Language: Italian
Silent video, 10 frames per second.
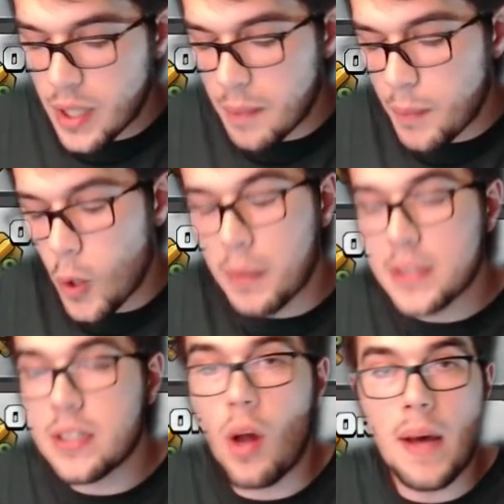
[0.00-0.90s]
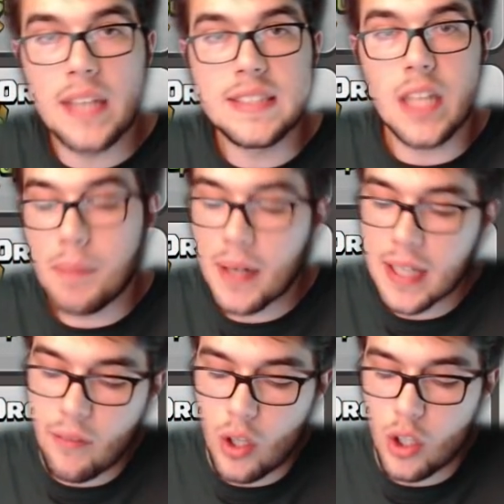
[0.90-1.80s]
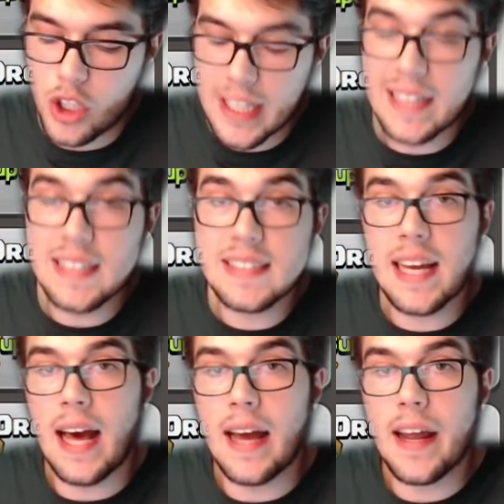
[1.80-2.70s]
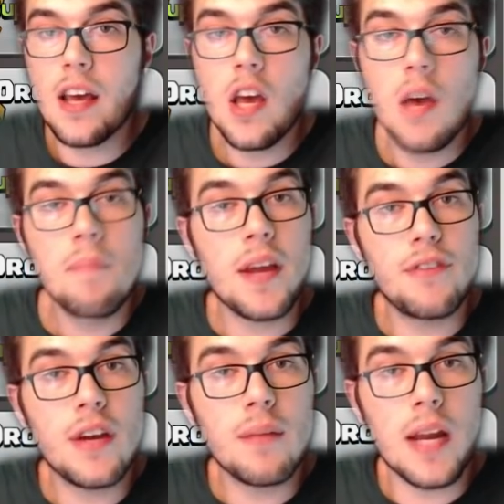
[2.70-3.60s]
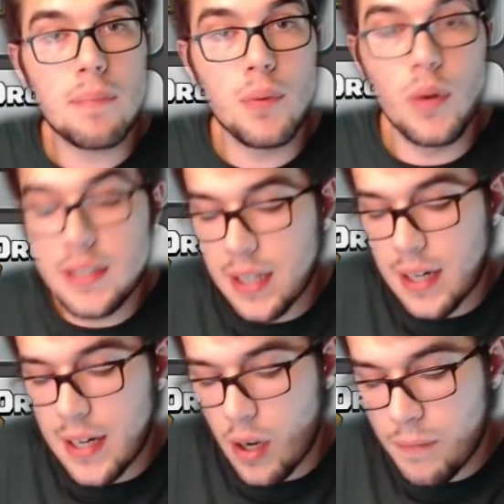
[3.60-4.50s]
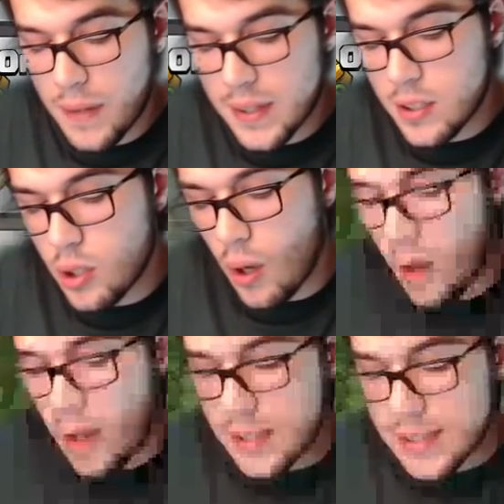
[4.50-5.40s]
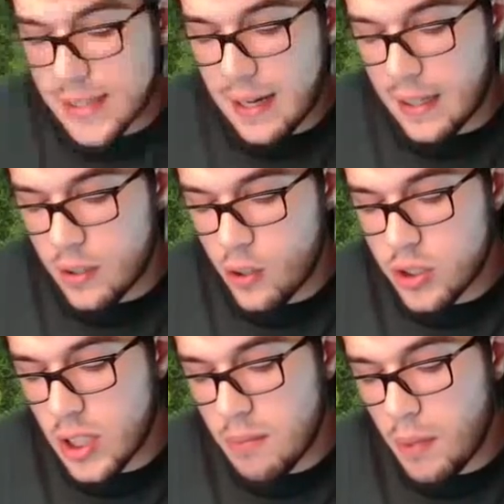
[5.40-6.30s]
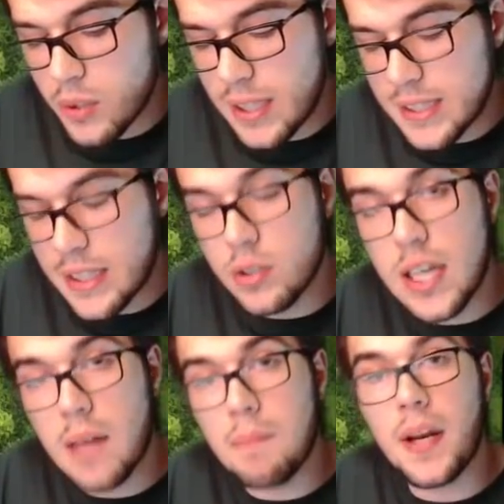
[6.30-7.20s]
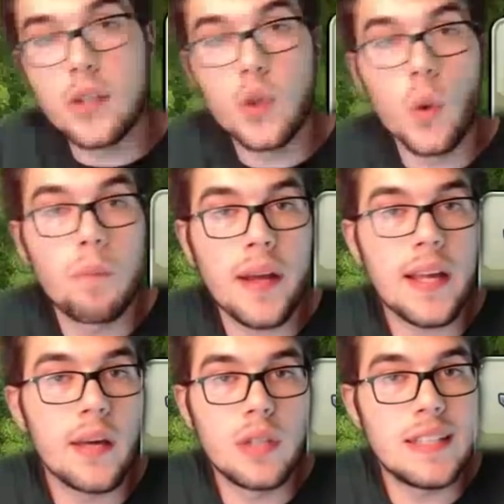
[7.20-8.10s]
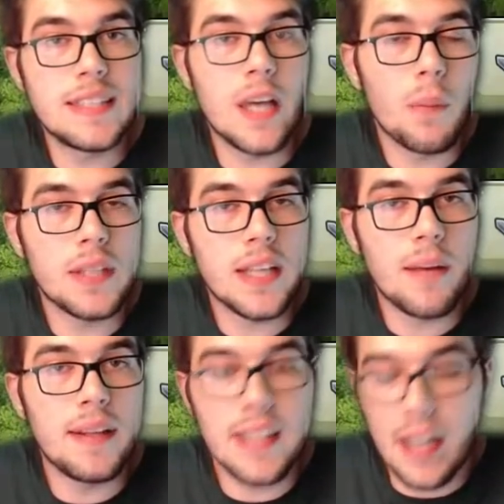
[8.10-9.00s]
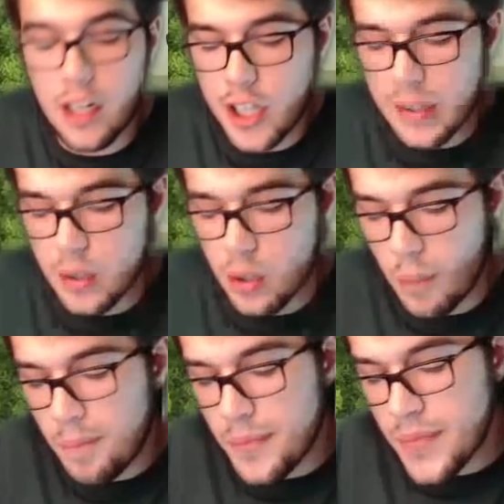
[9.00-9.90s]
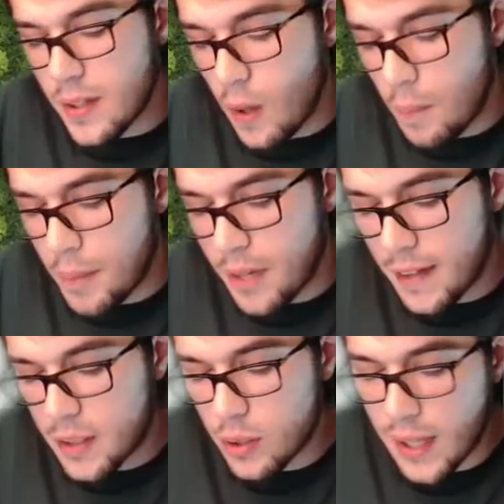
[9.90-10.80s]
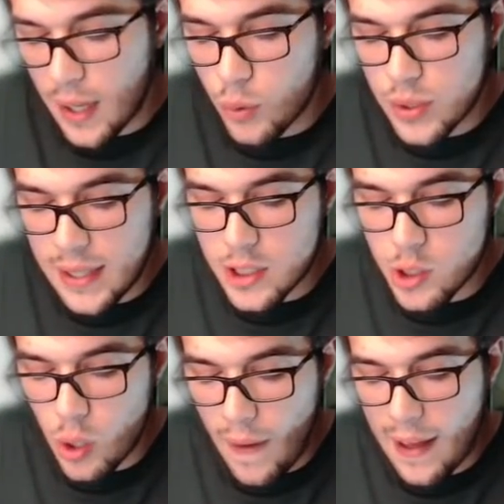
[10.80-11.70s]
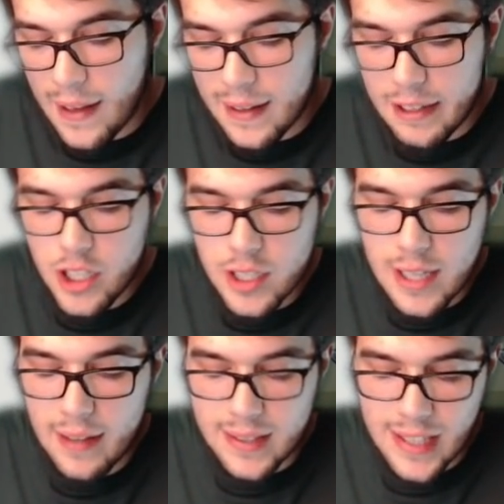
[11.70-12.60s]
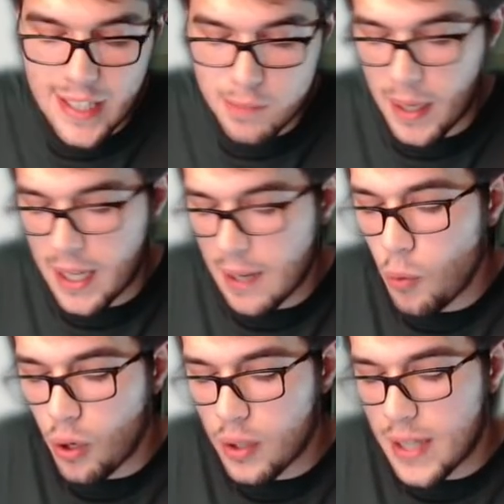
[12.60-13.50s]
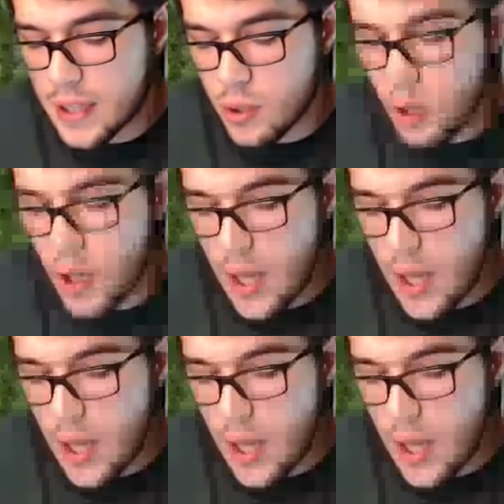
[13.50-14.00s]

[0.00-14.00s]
Tra poco passerò a master perché voglio cercare di scalare per farmare più elisir nero. Infatti sto scalando, sì, ma utilizzando sempre le truppe che utilizzavo praticamente in argento. Se non per il fatto che utilizzo anche i giganti e gli spaccamuro adesso.